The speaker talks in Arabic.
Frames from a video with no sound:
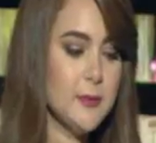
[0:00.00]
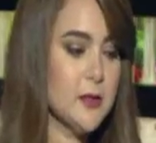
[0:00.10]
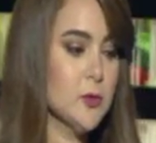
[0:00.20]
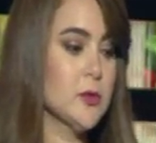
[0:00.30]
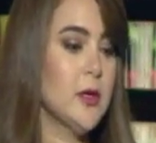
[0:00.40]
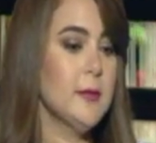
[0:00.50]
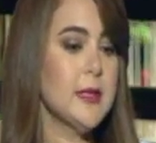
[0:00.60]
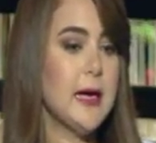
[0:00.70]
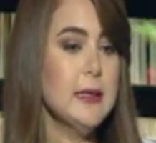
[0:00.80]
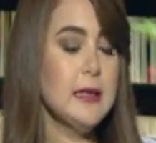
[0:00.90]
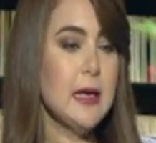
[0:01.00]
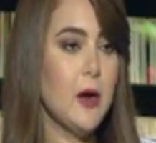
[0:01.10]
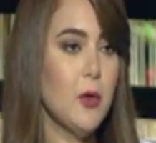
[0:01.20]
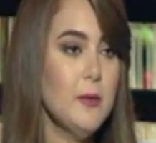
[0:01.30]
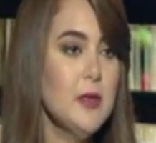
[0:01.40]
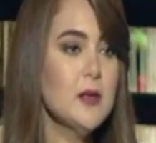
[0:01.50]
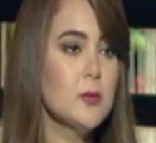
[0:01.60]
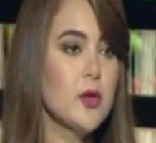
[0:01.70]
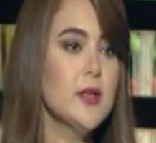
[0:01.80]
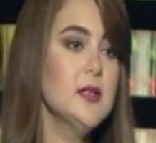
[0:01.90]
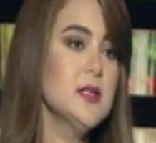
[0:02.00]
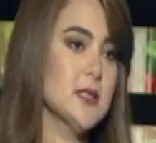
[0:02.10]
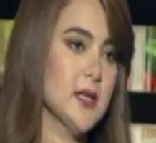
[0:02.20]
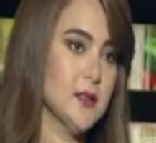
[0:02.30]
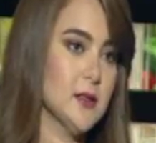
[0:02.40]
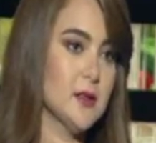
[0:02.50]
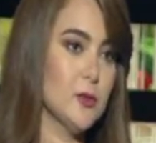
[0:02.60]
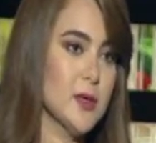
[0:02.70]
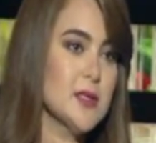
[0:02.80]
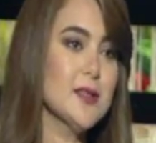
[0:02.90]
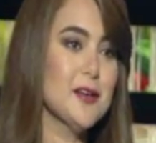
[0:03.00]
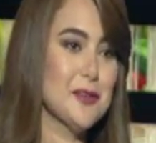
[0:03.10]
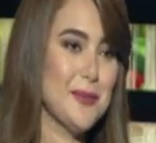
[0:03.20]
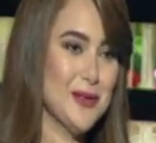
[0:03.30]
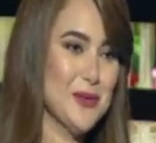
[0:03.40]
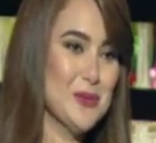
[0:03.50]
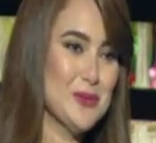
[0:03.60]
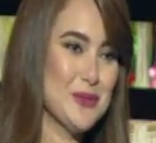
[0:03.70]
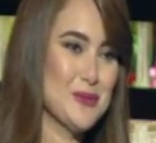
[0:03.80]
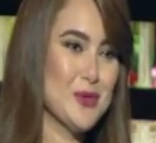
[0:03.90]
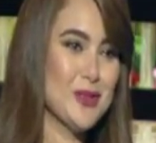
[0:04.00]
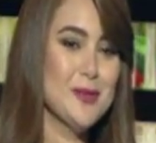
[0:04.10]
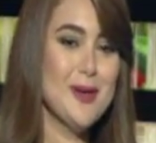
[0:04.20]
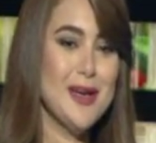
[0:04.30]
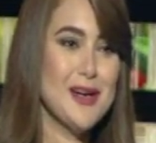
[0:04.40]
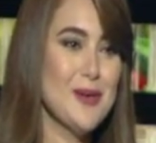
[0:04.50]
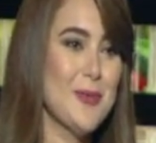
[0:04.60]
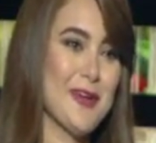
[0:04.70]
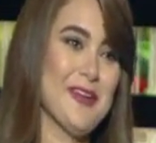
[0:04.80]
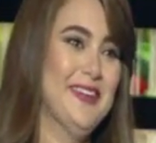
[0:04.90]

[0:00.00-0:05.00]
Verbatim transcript: معاك دكتور احمد عن العوامل اللي بتؤدي لزياده الوزن غير طبعا اللي انا قلته في المقدمه الاكل بره